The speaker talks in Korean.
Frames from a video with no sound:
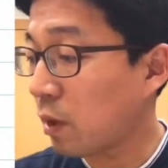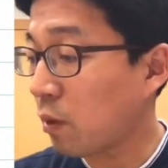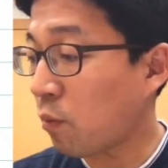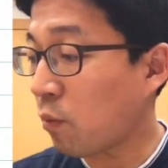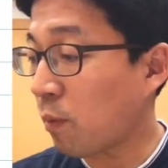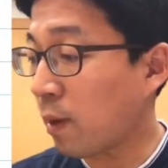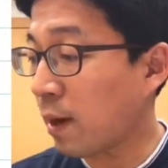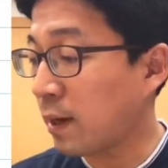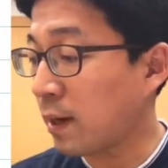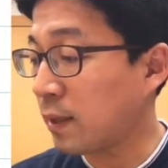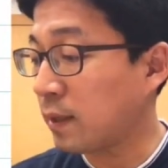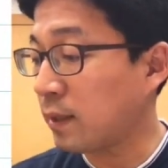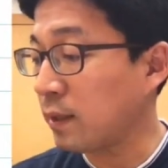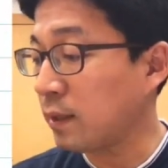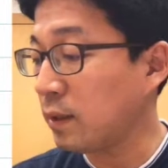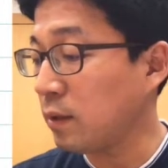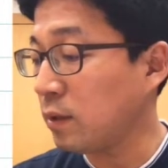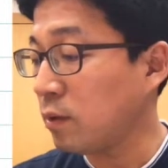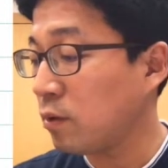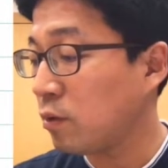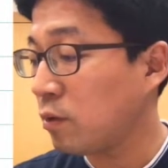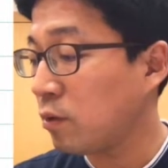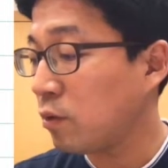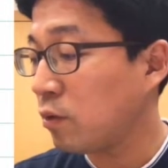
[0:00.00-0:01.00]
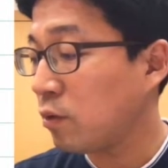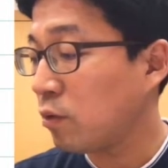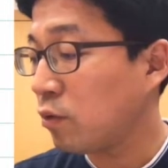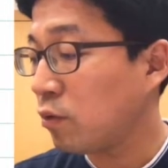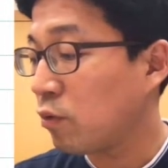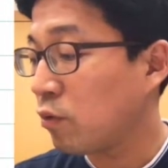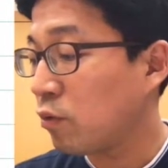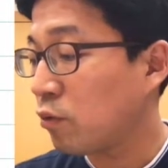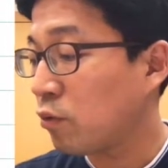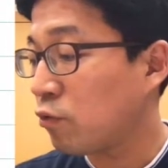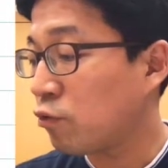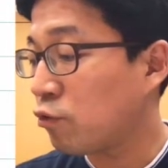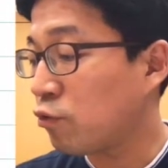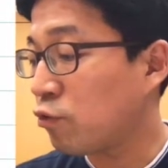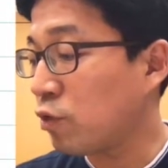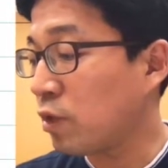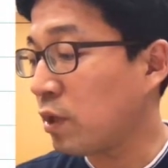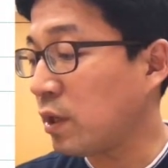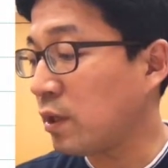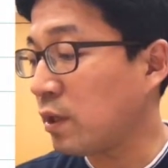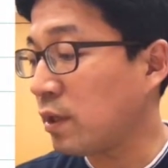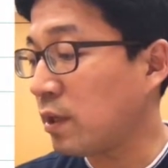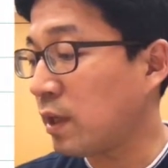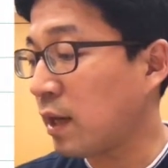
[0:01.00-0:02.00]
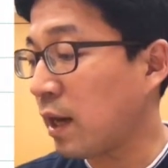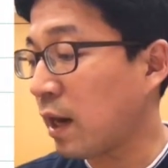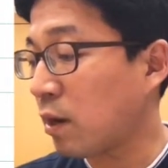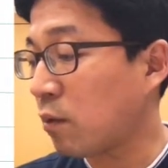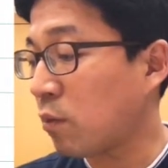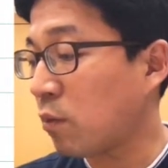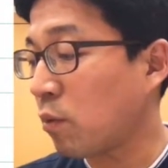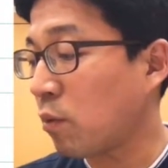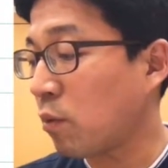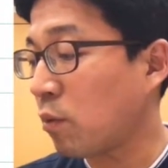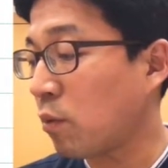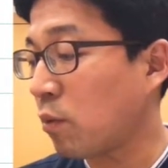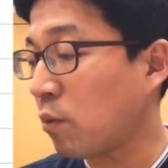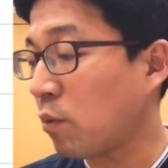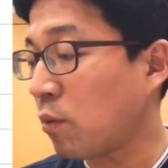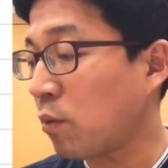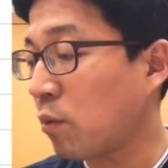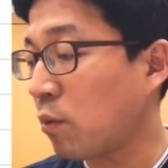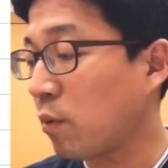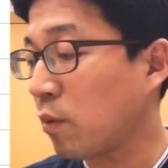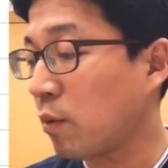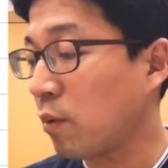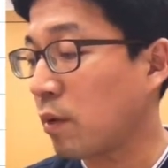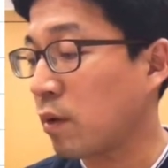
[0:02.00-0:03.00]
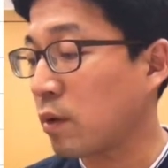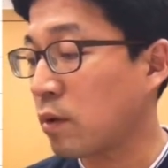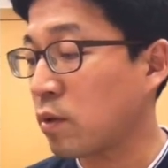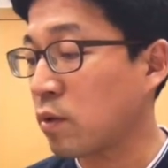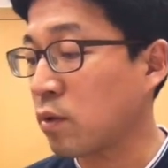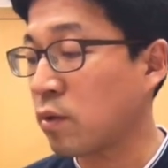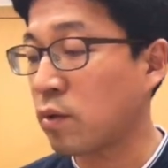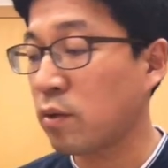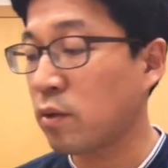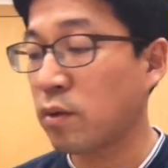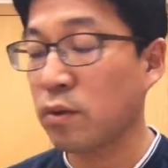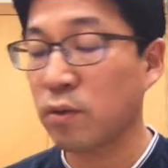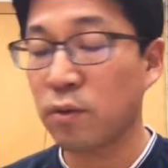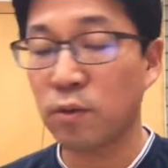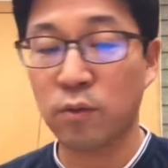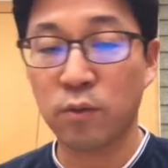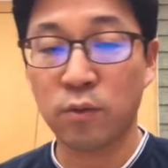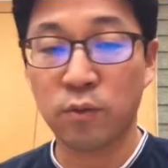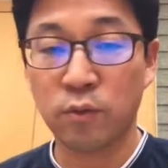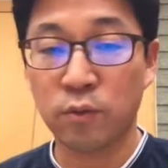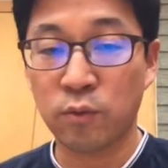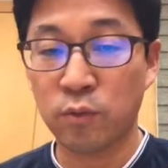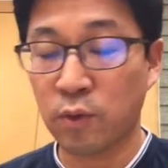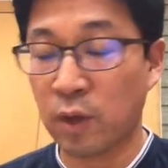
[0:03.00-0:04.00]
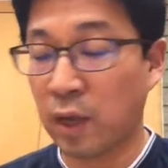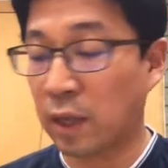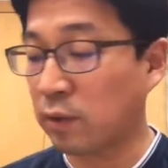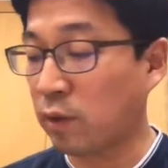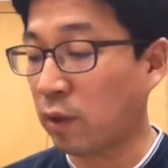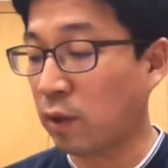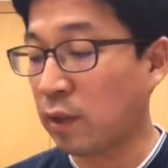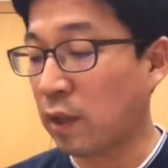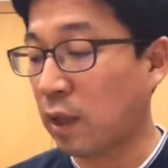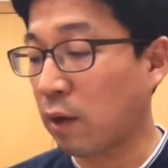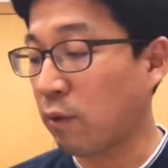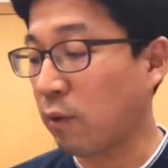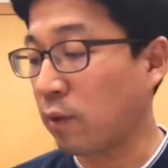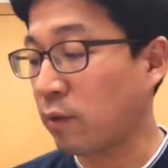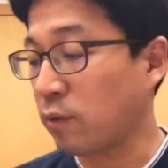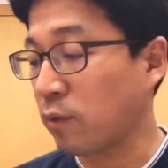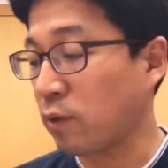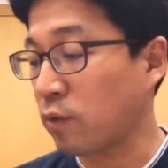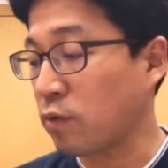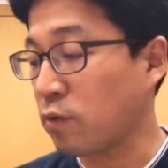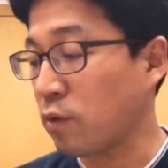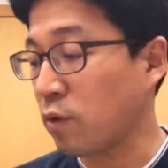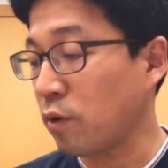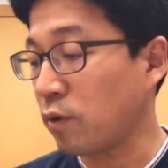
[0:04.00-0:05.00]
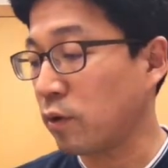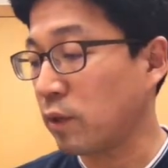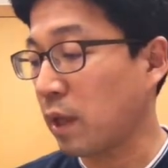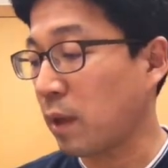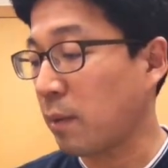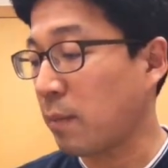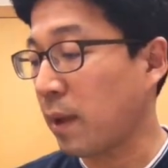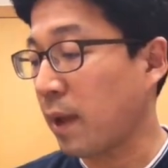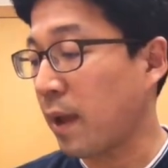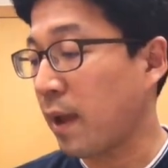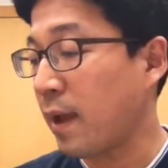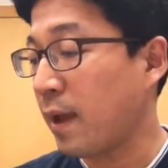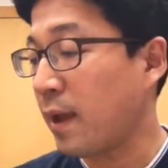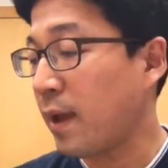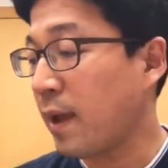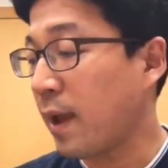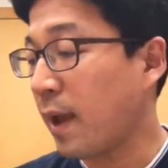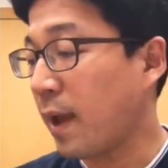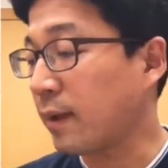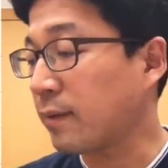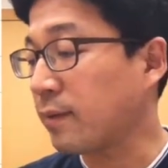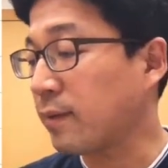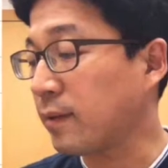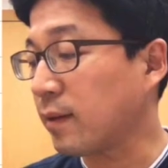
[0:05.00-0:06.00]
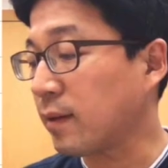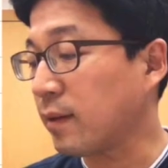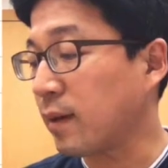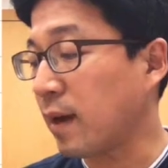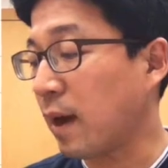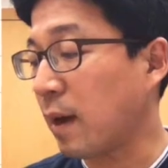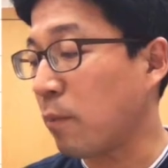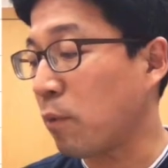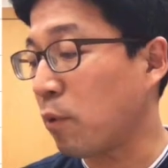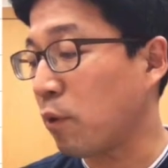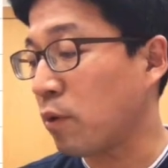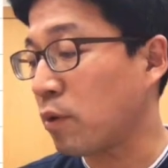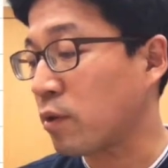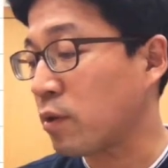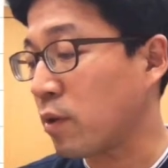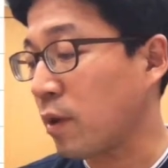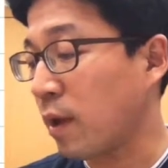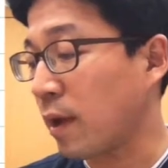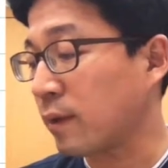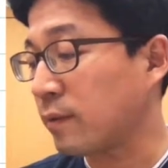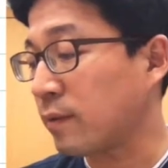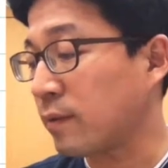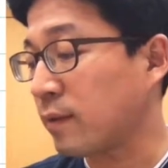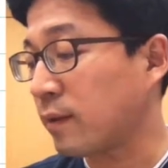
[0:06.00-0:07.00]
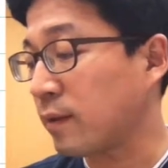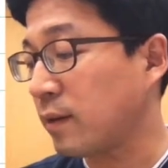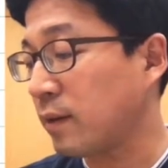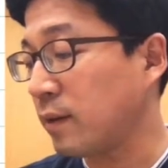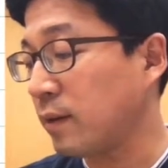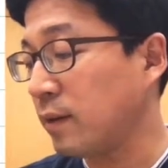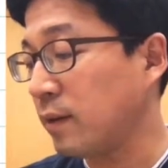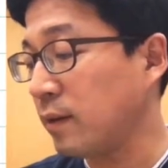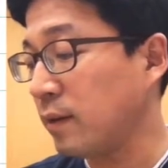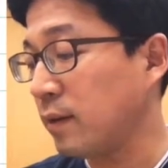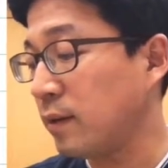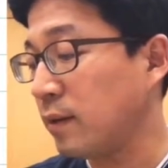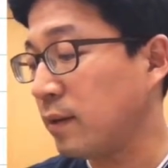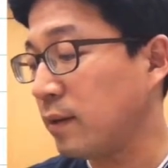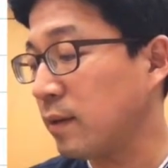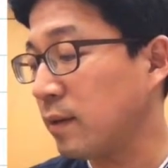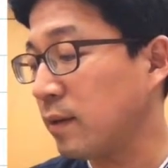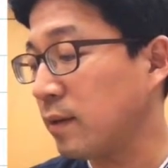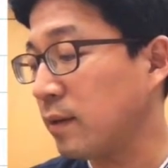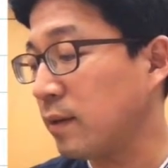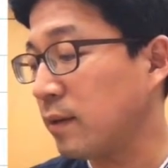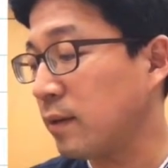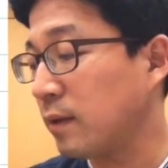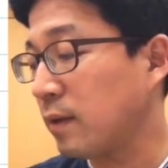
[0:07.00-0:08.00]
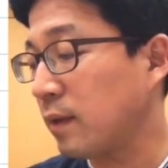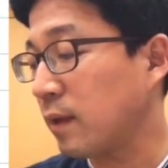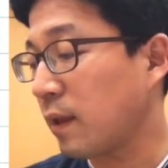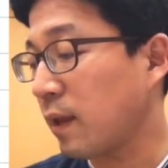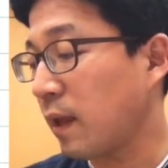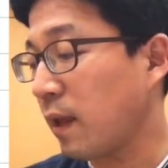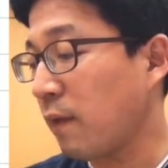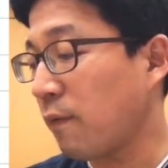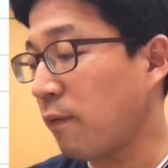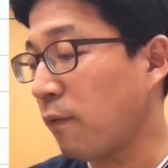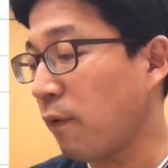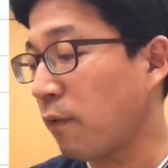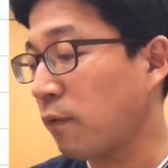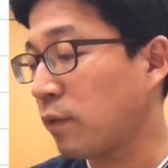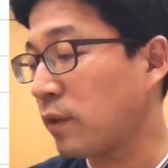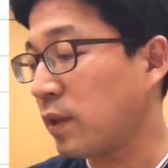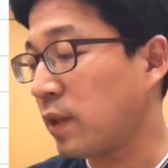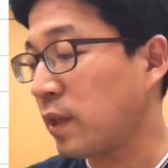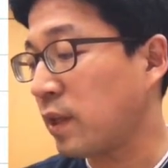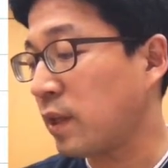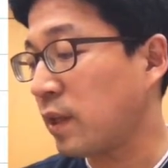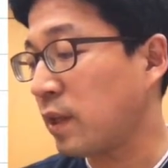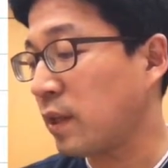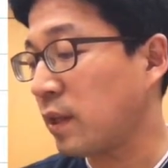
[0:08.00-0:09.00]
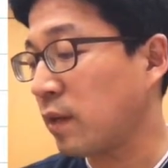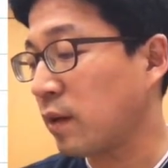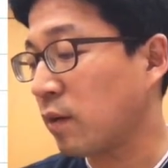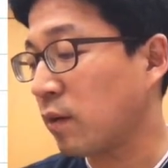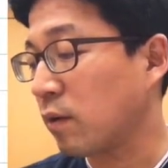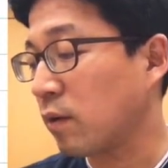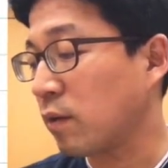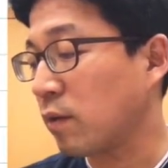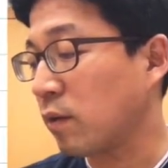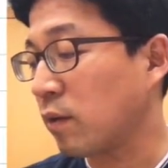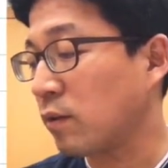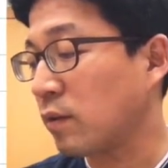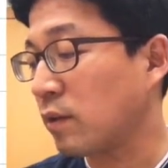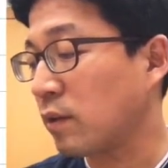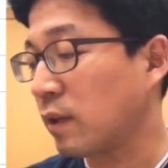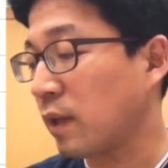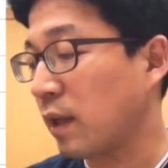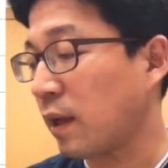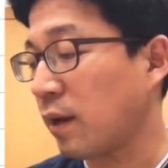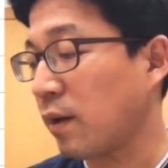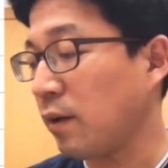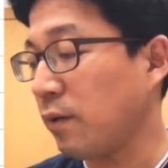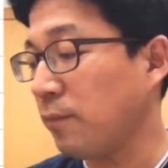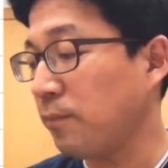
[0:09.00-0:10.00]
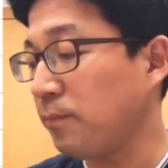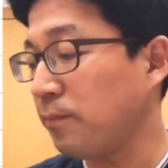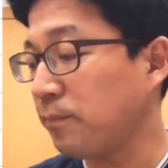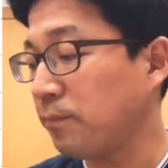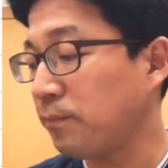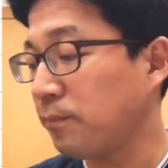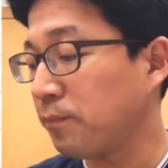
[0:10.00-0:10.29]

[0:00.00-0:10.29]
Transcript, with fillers: y는 gt라고 가 된다고 했었죠. 그 다음에 x가 뭐였죠? x는 f of t였는데요.